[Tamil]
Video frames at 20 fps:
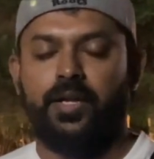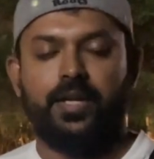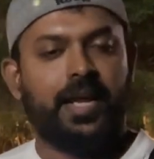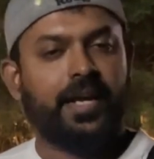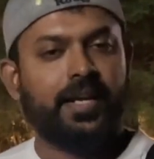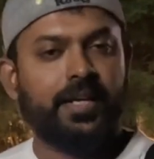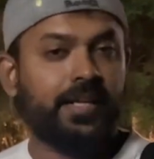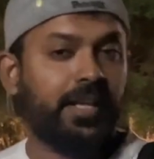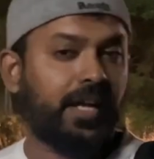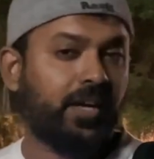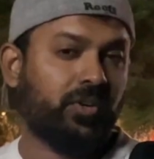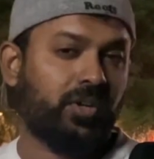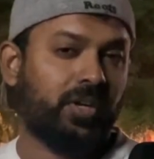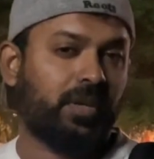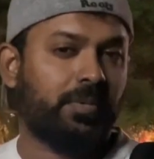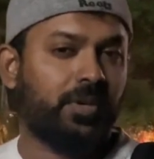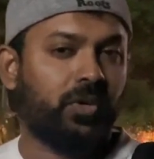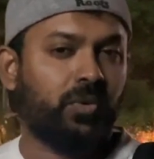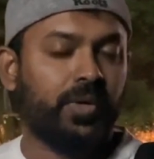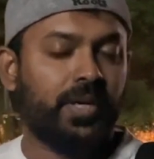நைட்டே கூட
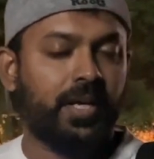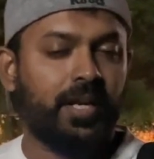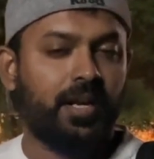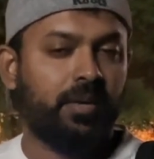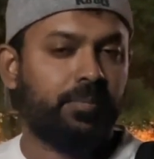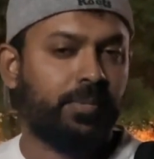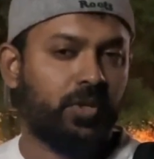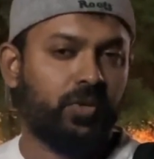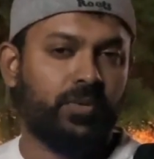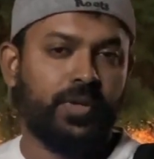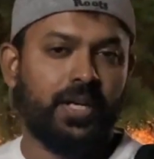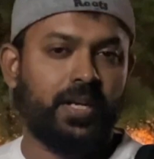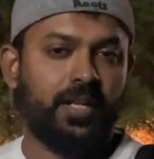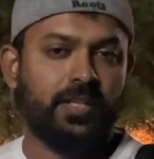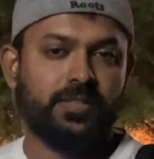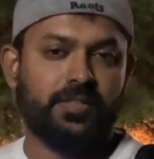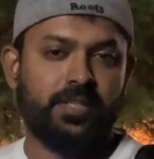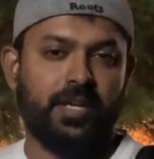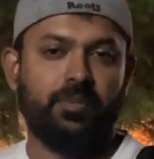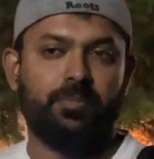நம்ம நுரையிலையில் போய்
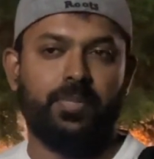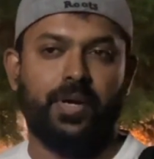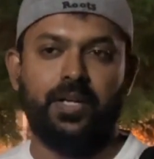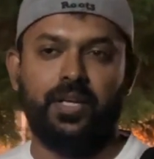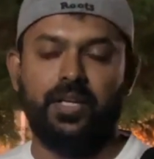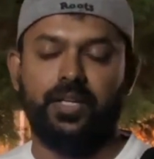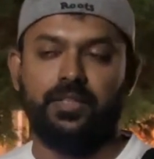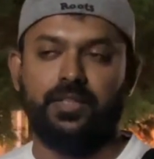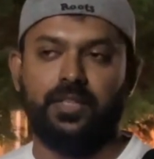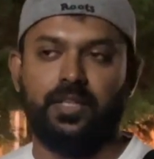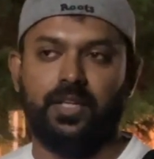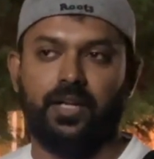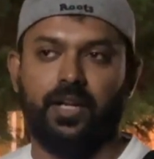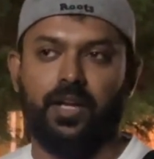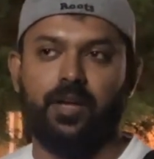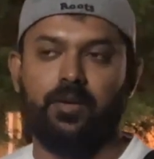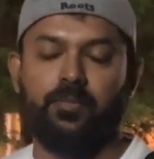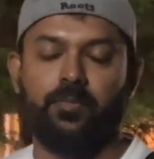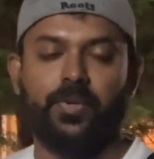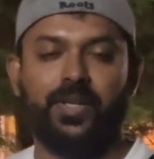நுரையிலையில் ஸ்டே
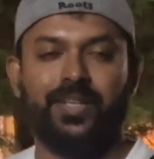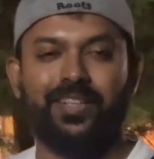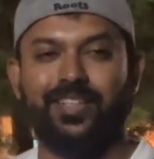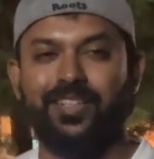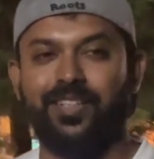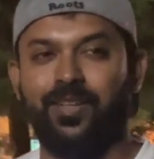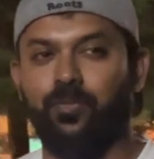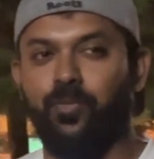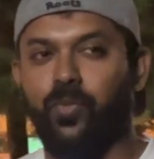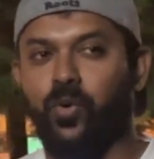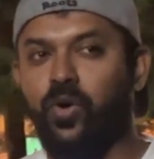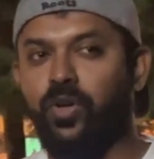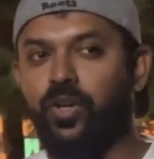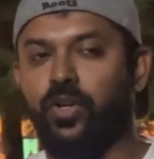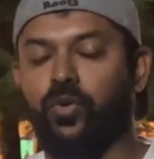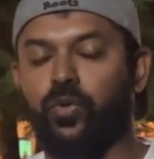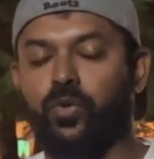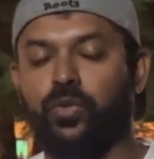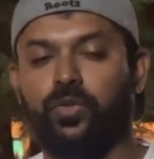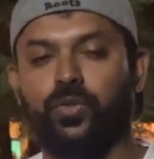பண்ணியிருந்துருக்கலாம் பட் இந்த போகிற
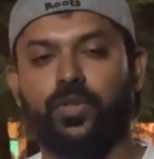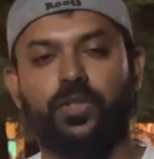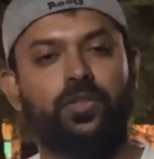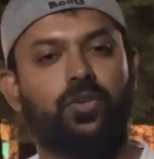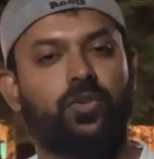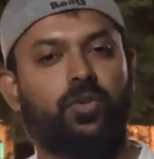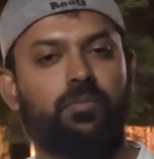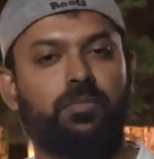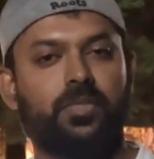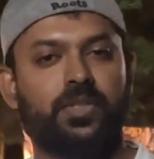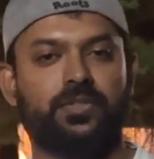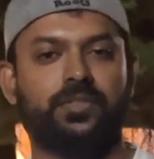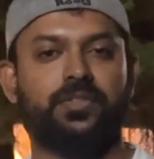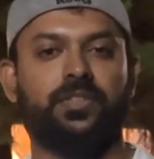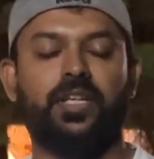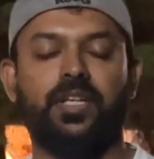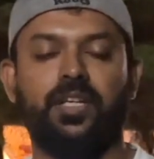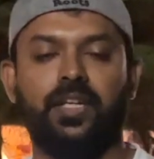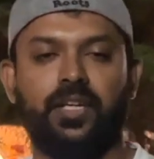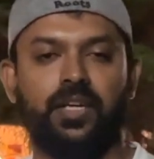ரூட் வந்து ரொம்ப
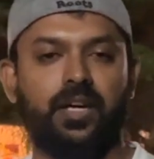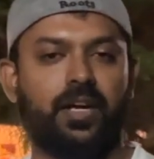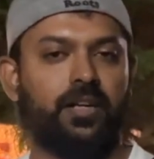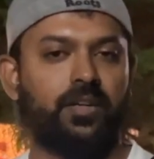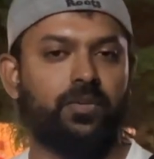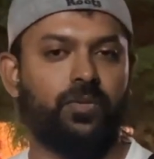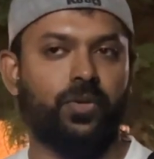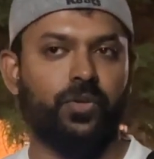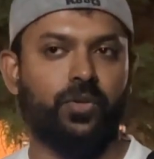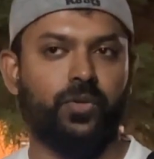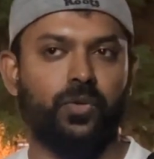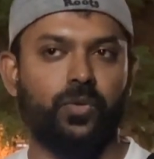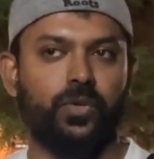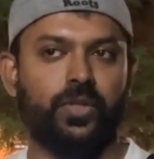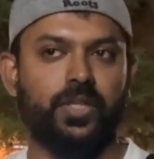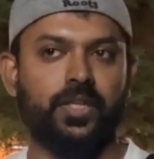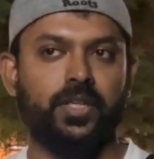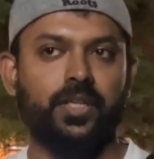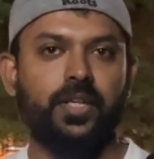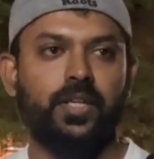சீனிக்கான ஒரு
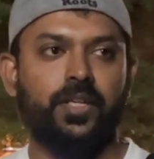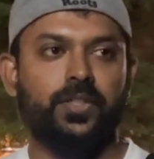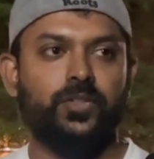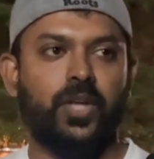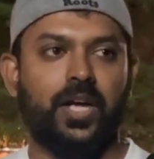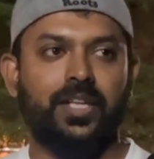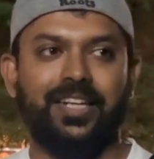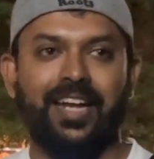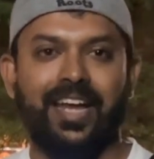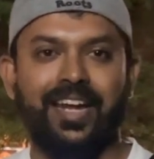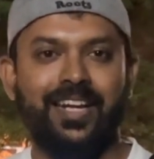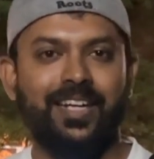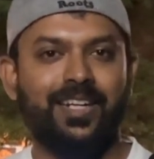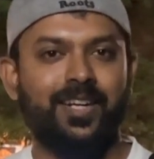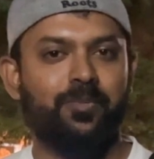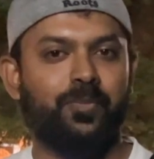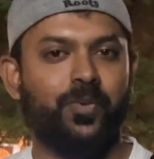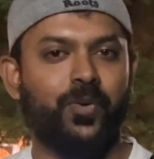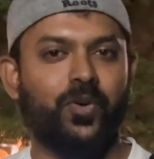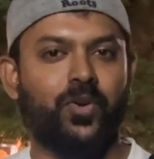ரூட்டு ஸோ அது
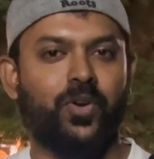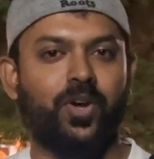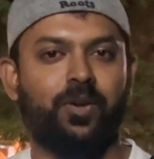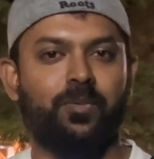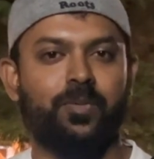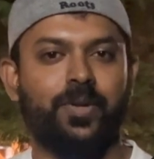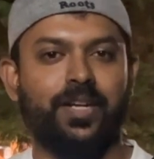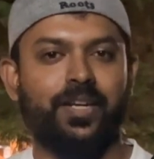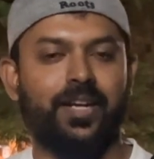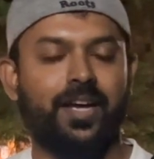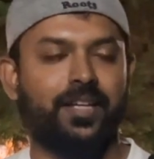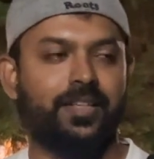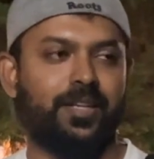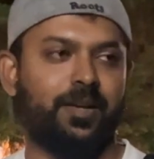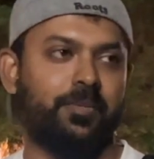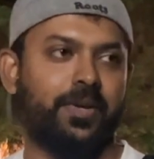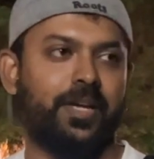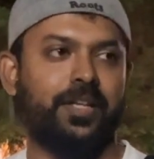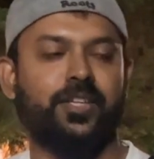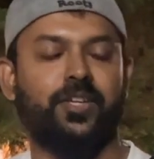நைட்டில் போனோம் அப்படின்னா அது
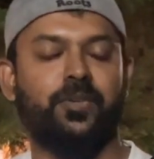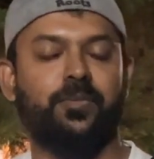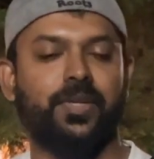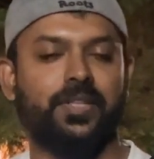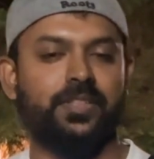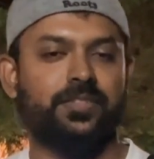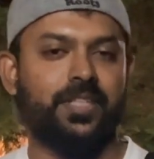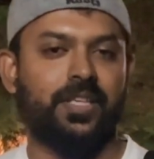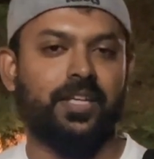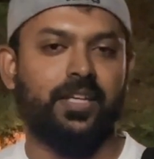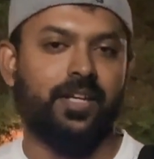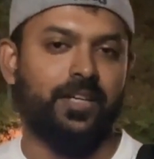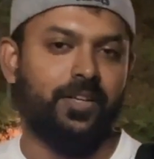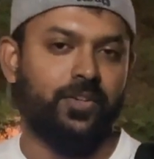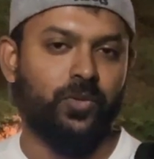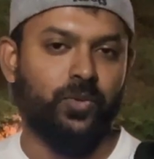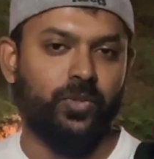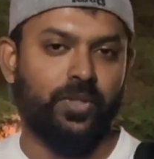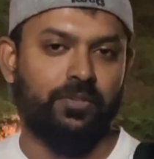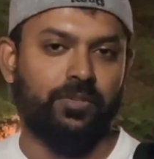நம்ம எதையுமே அந்த சீனிக்கான
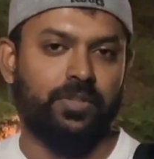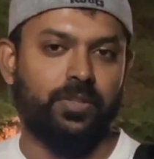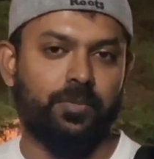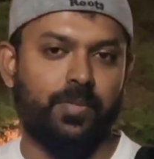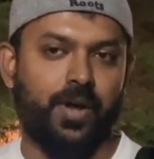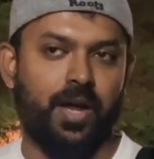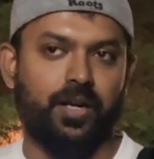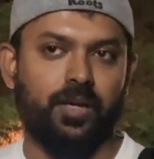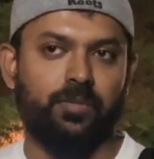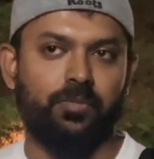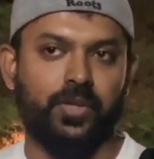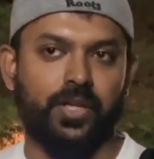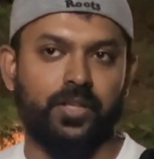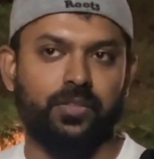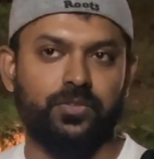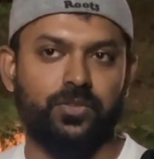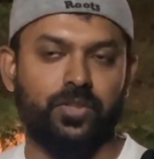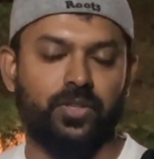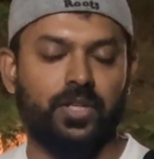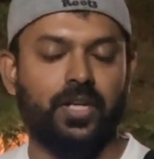ரூட்டை வந்து பார்க்க
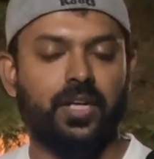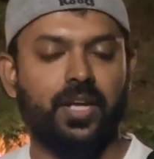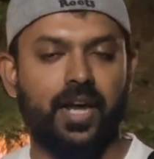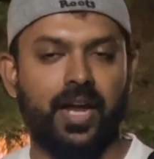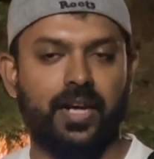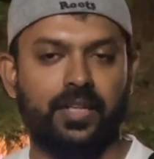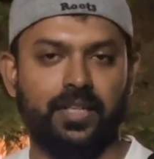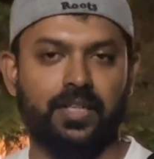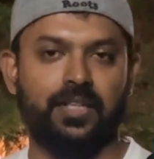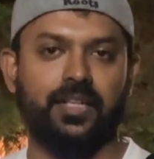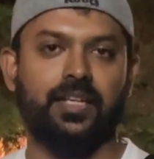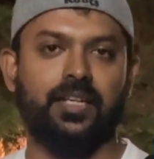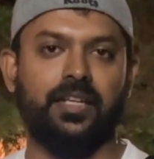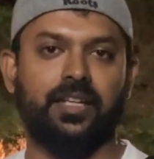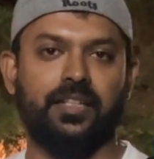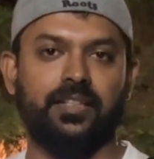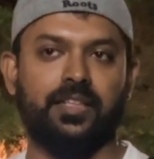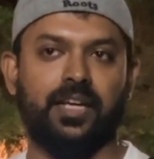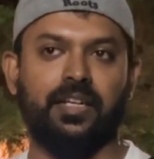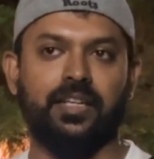முடியாது ஸோ அதனால் ஹட்டனில்
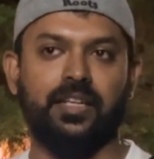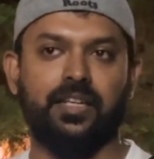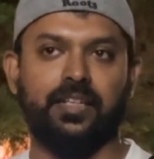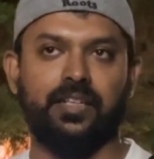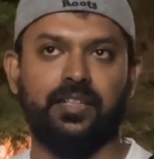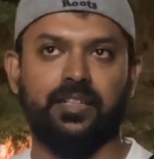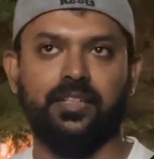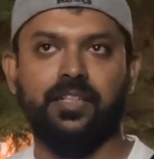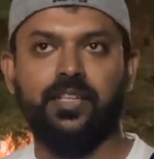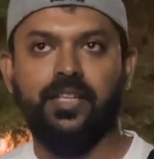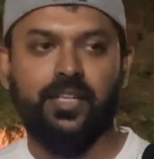இன்றைக்கி தங்கிட்டு